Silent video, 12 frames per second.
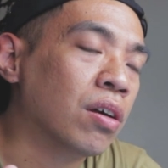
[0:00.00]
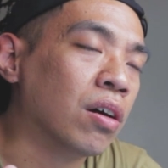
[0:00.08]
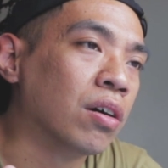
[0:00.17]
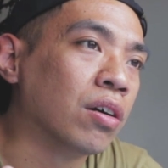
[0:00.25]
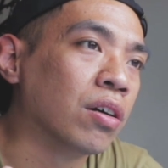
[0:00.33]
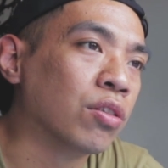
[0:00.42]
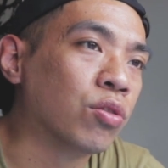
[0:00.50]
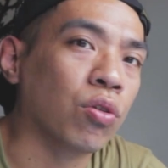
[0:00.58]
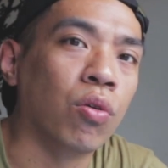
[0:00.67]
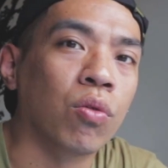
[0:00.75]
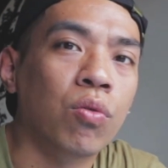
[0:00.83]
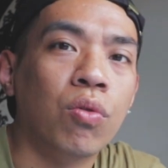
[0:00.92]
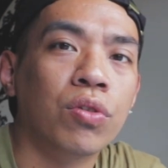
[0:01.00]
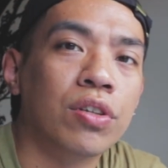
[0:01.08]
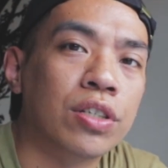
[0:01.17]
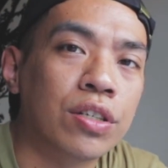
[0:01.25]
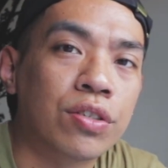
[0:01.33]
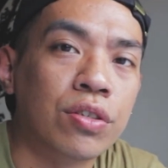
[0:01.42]
呃，走过
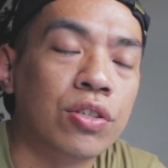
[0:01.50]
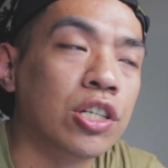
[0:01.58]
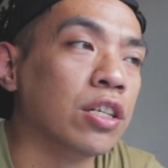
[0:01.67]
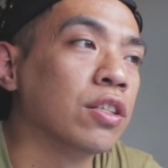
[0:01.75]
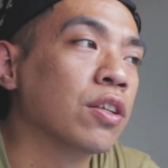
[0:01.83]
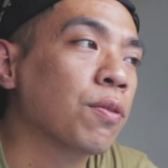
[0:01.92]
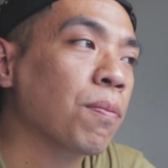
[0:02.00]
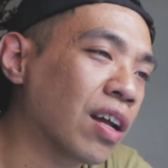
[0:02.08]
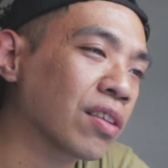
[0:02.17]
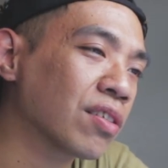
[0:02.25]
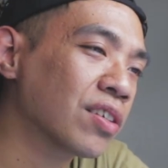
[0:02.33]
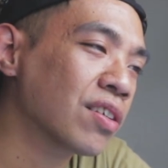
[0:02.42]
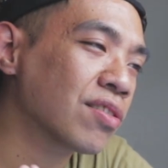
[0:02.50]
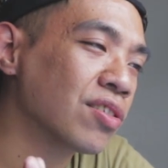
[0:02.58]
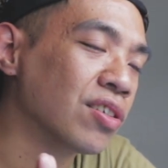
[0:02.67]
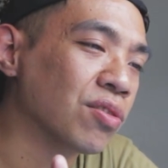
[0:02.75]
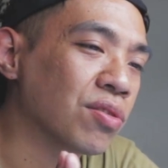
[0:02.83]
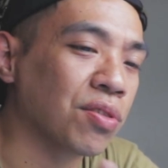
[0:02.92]
这些事情，让这些事
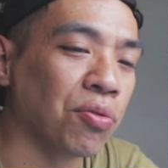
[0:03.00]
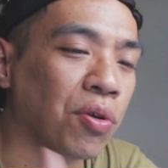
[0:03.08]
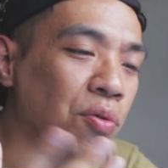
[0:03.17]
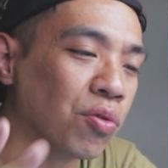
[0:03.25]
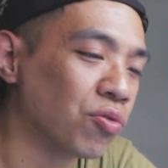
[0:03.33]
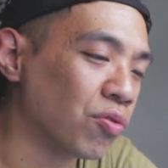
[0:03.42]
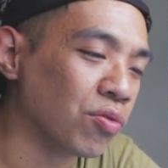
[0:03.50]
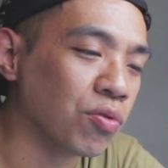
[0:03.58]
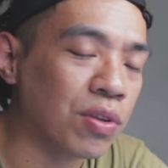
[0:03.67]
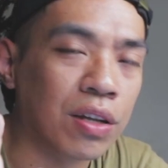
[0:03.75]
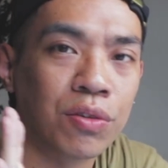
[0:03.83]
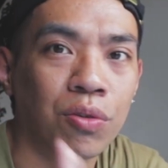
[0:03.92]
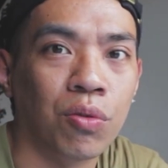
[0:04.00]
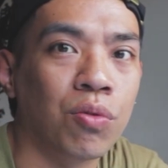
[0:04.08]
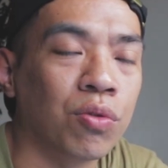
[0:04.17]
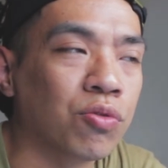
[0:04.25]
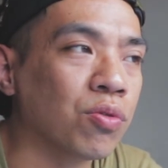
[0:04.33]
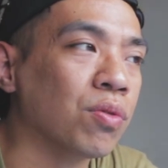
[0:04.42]
情就成为过去，你就这样走
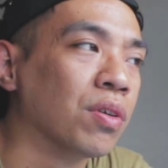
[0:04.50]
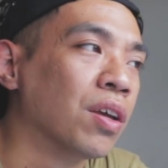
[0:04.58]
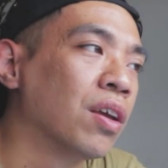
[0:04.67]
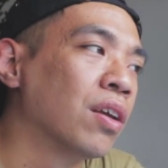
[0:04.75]
过去。